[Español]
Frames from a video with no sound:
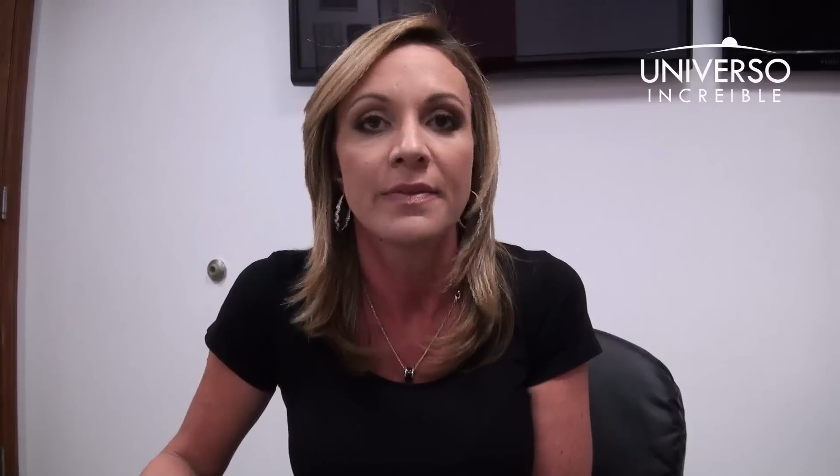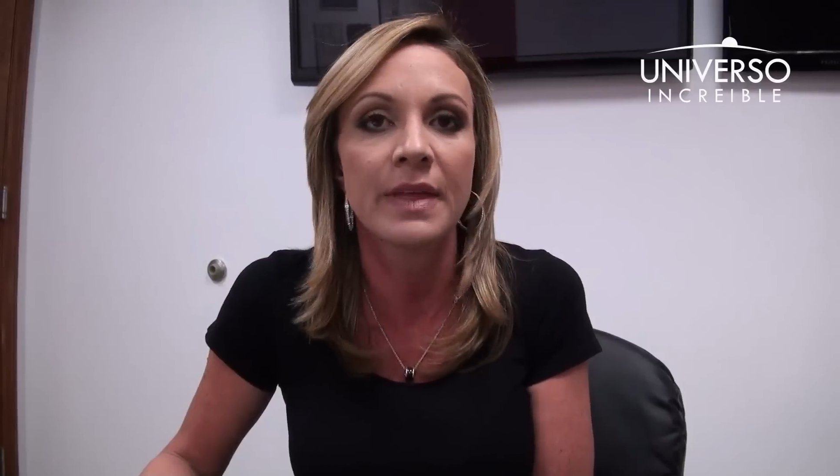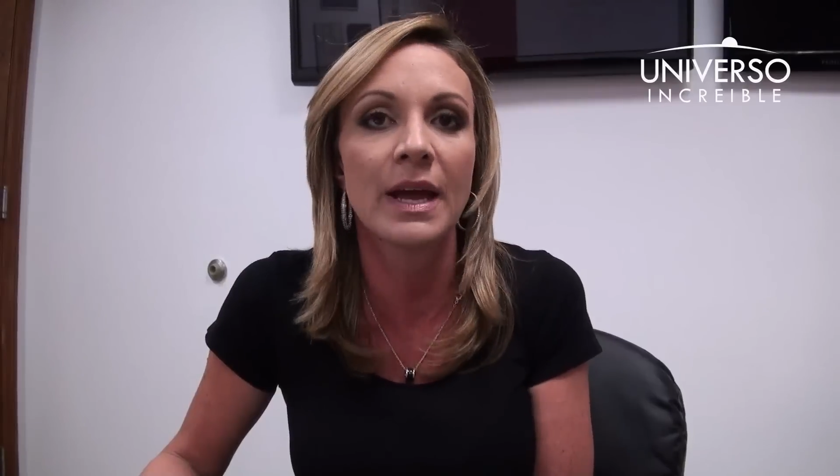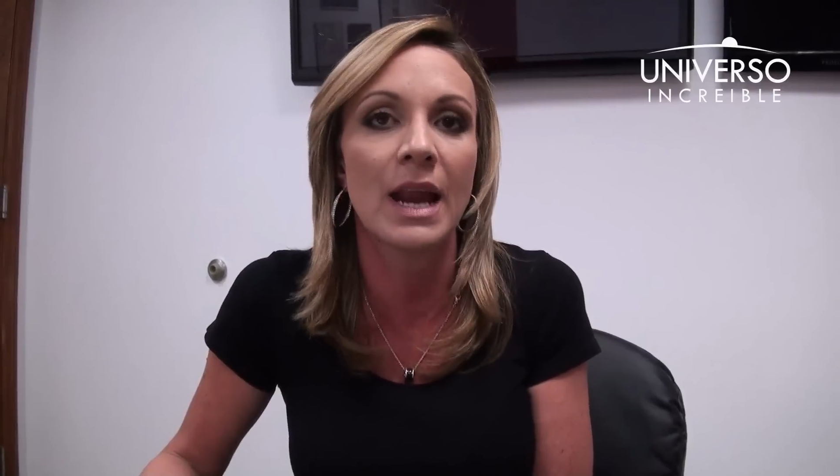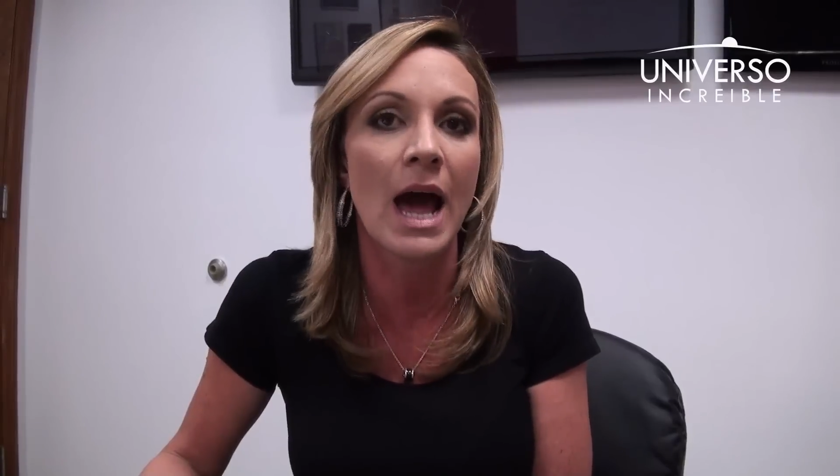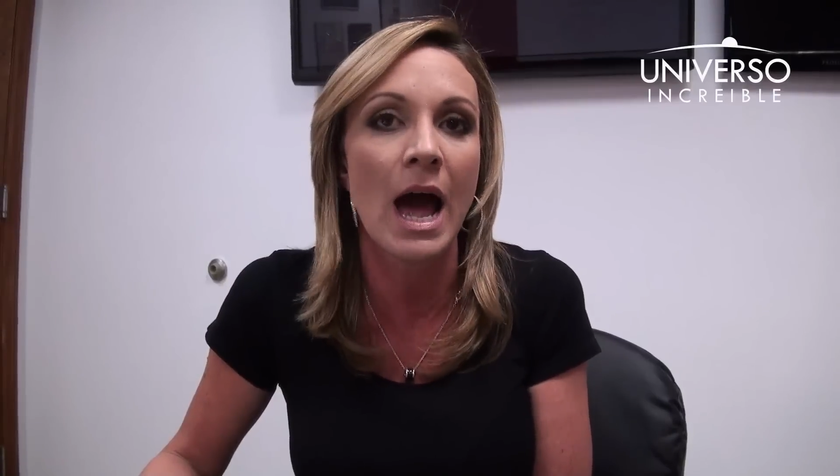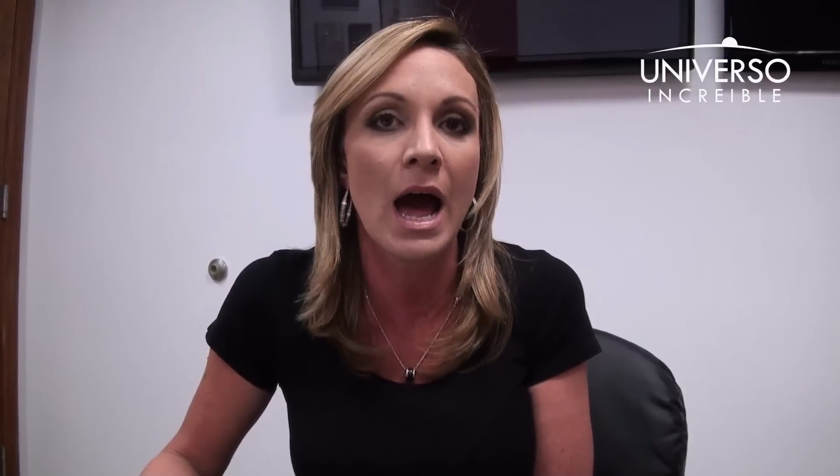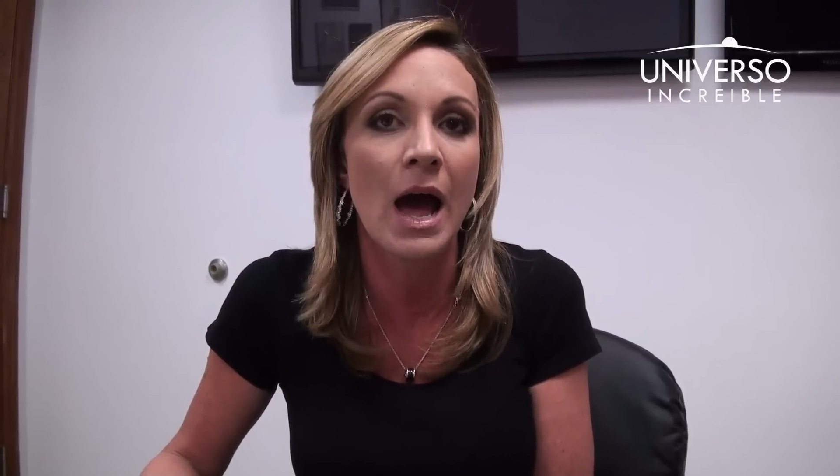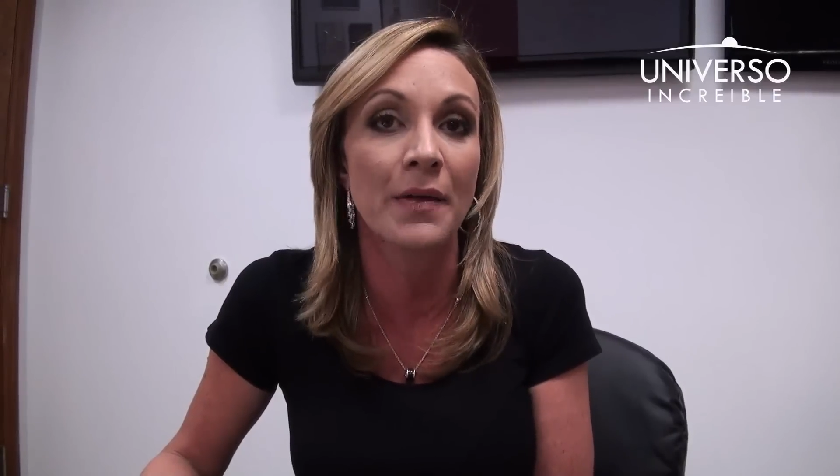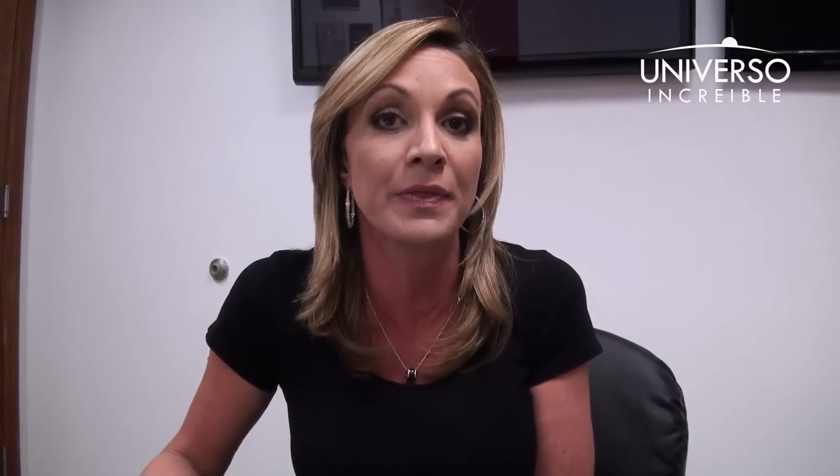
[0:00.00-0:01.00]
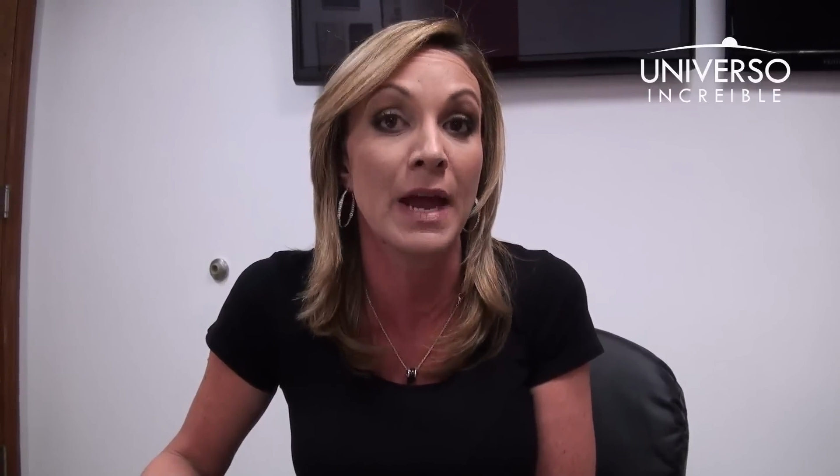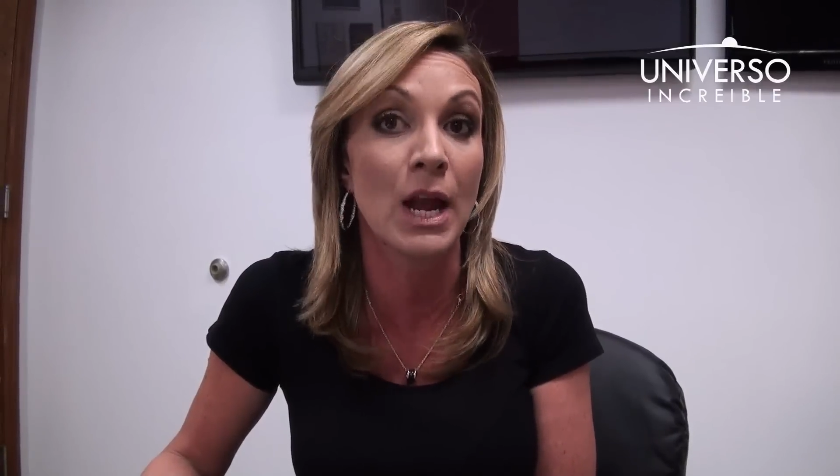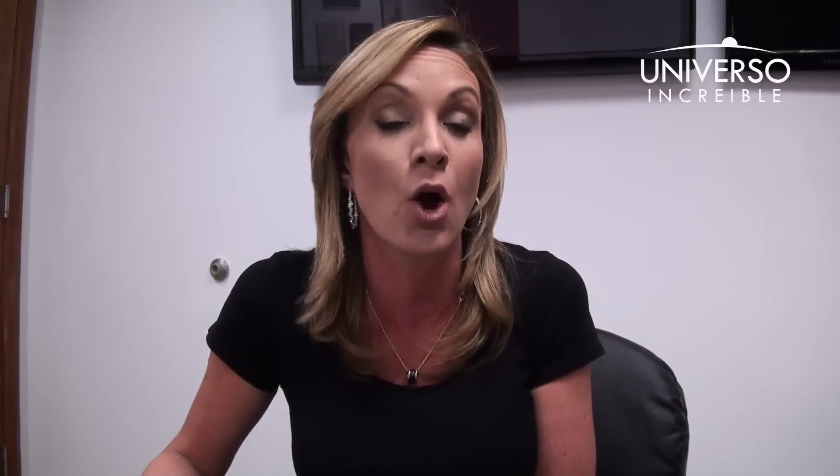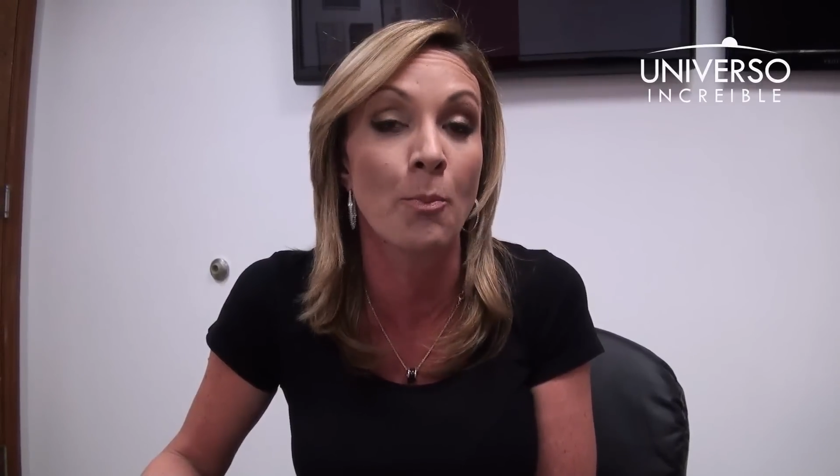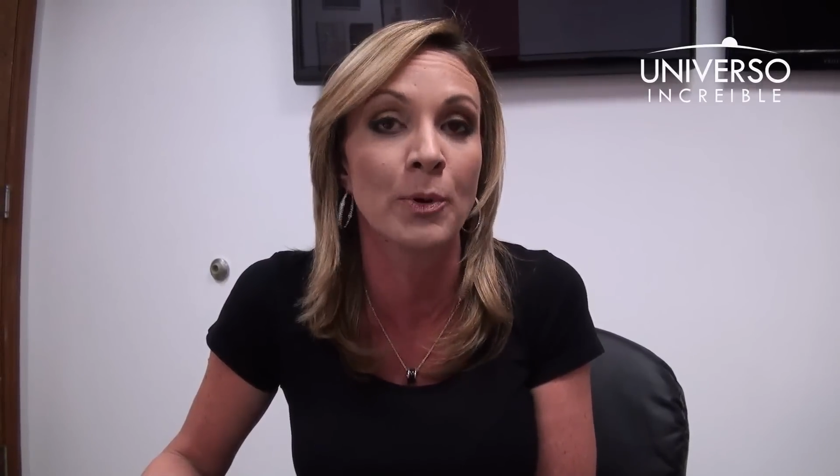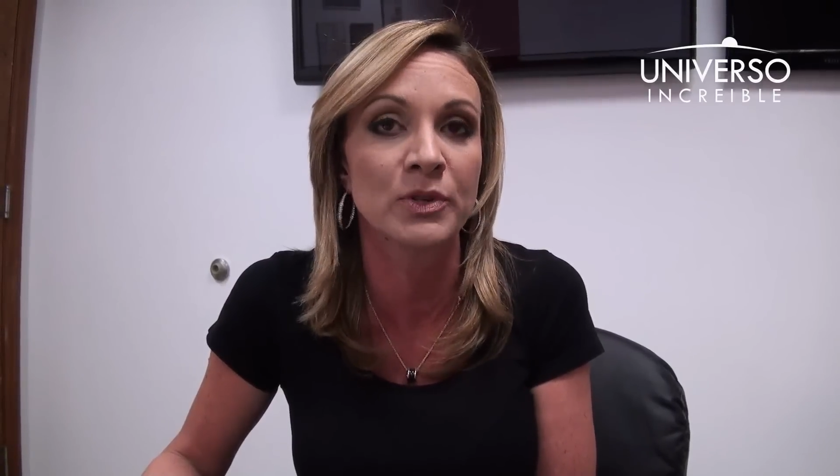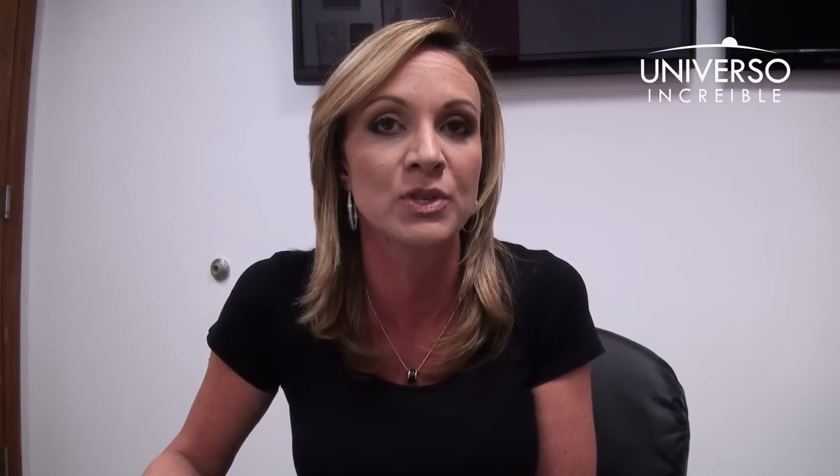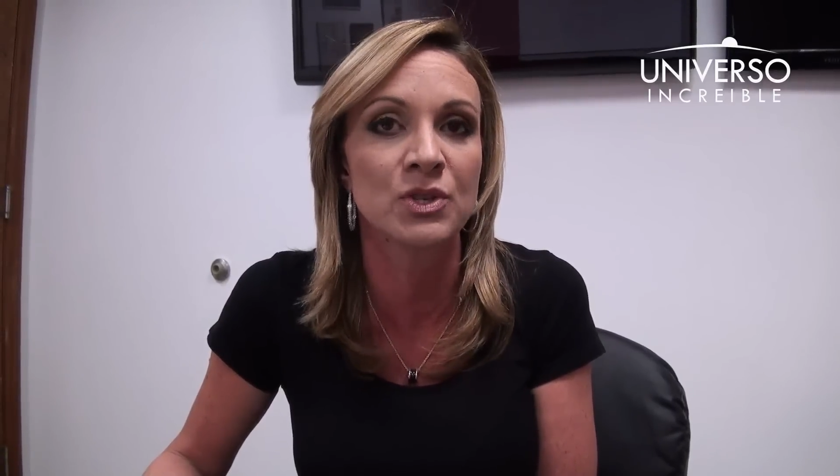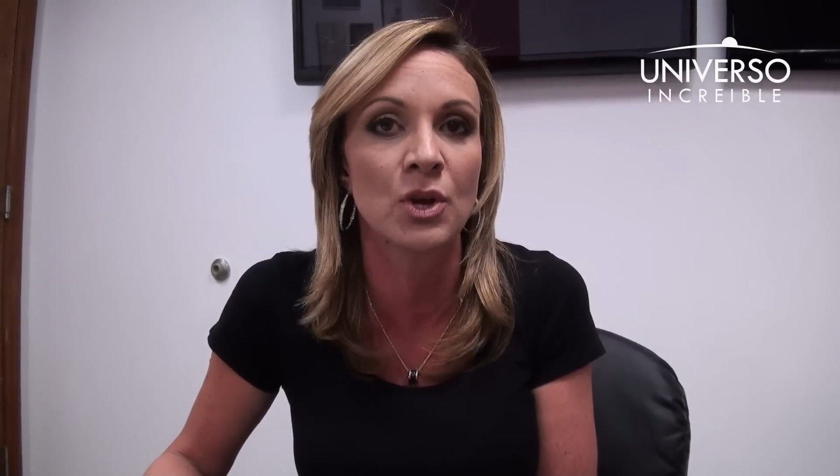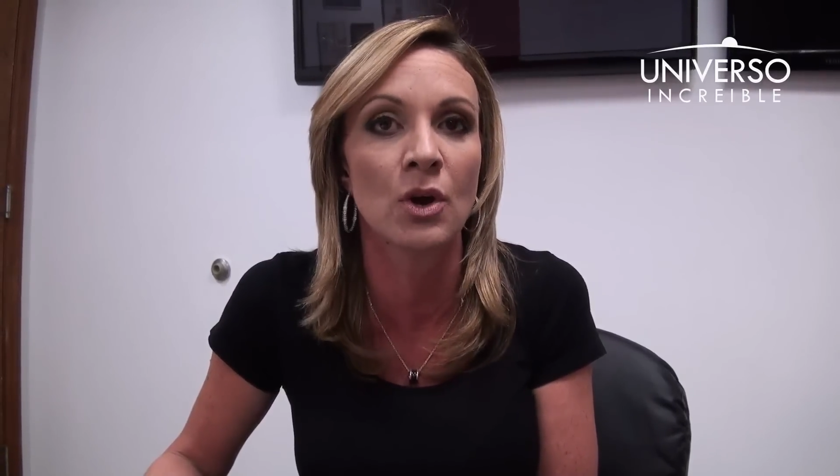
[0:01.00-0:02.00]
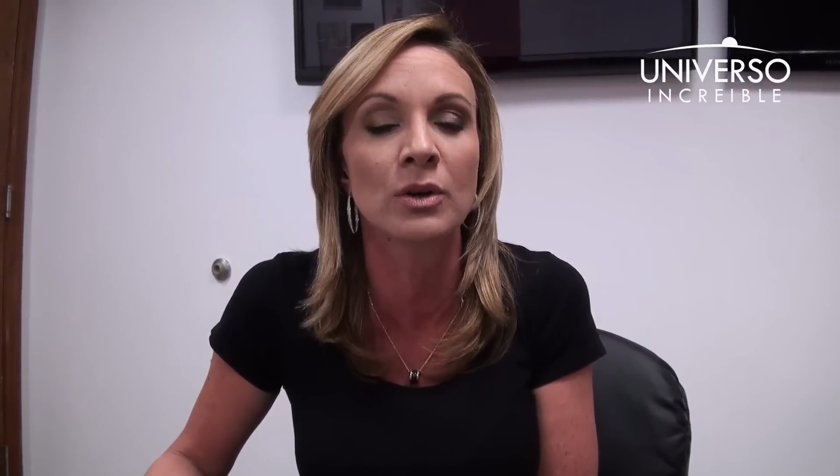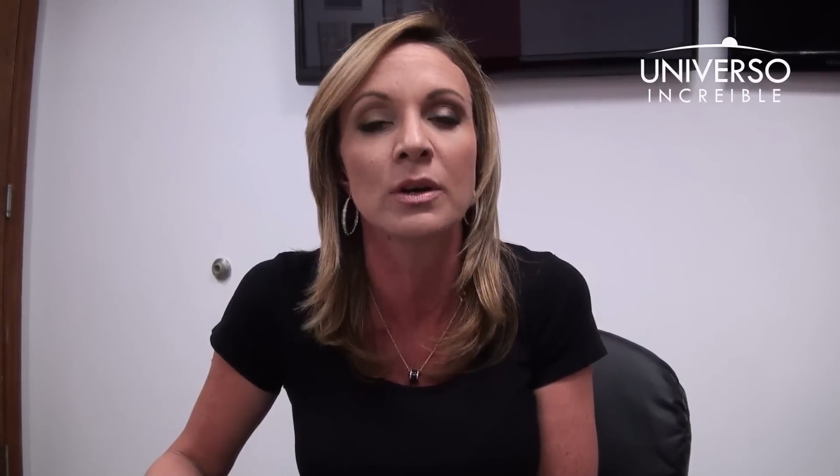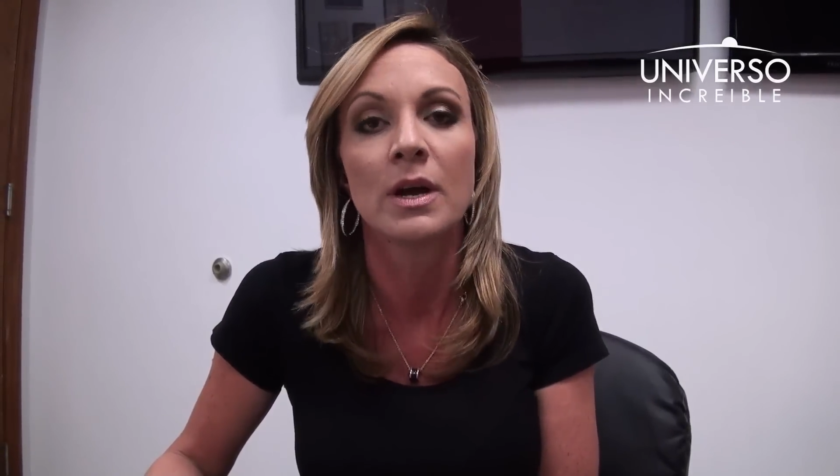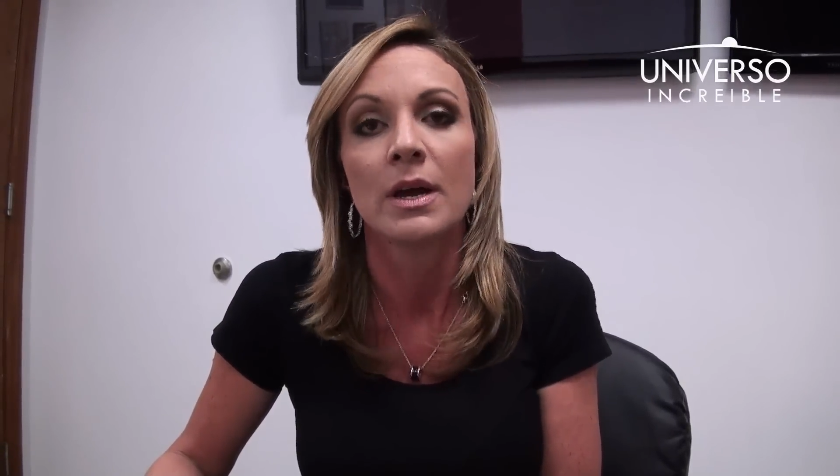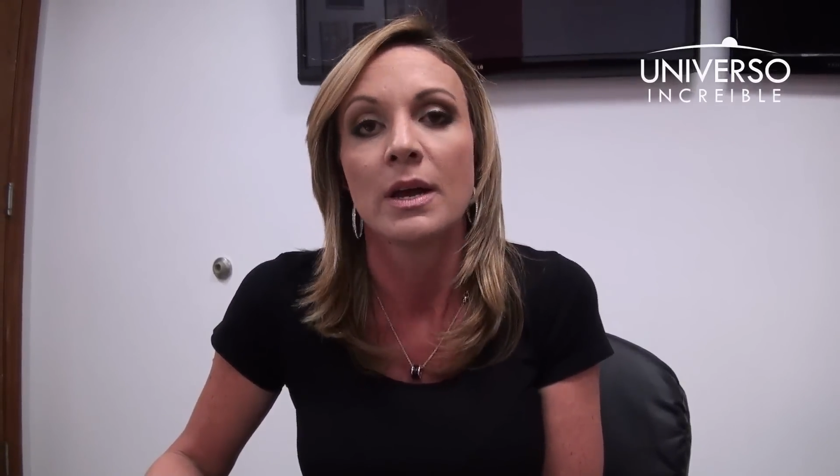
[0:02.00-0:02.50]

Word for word: de la, de la oposición.